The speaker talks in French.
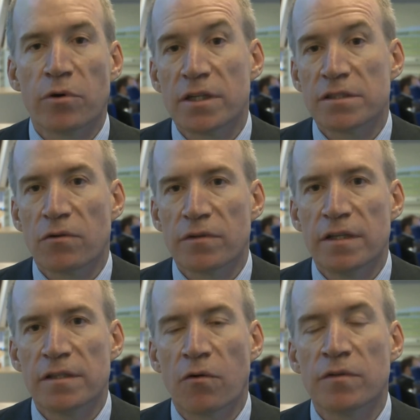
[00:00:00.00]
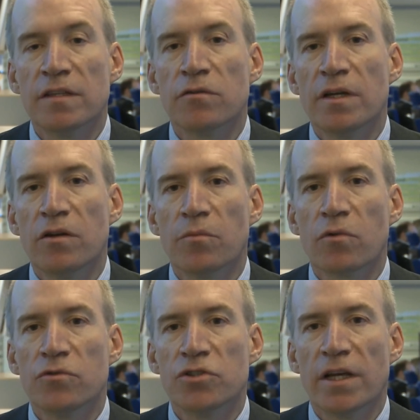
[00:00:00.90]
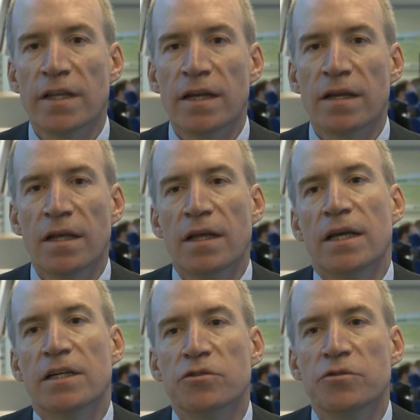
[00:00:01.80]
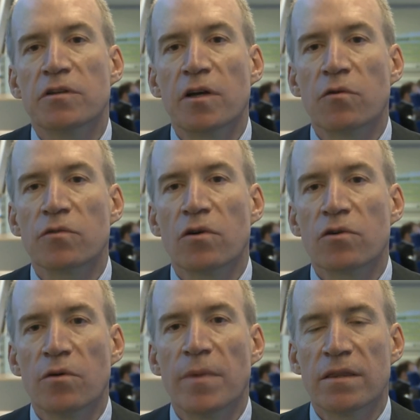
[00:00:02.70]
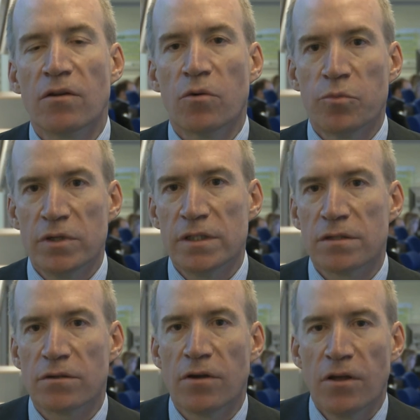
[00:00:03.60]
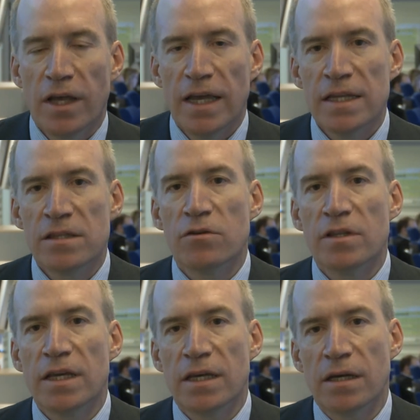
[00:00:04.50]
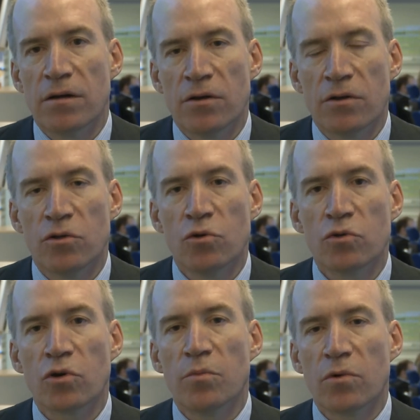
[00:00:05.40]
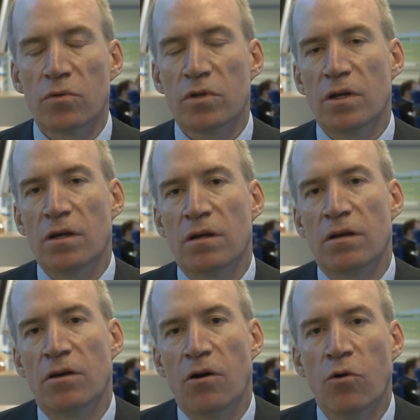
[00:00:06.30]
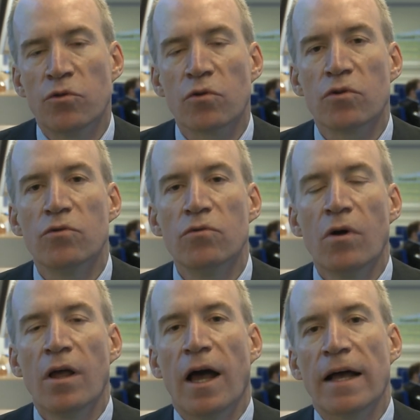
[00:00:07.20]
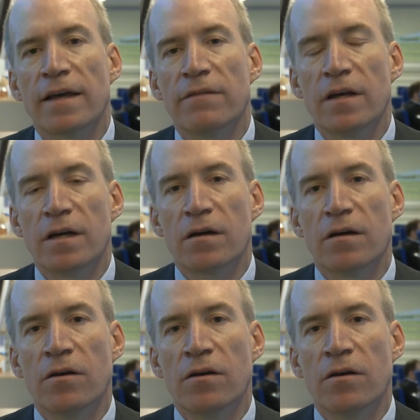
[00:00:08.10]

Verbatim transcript: Pour l'instant, on, est, on étonnait le monde du GNL et je suis très content que maintenant on puisse étonner euh, d'autres mondes euh, autour de nous à travers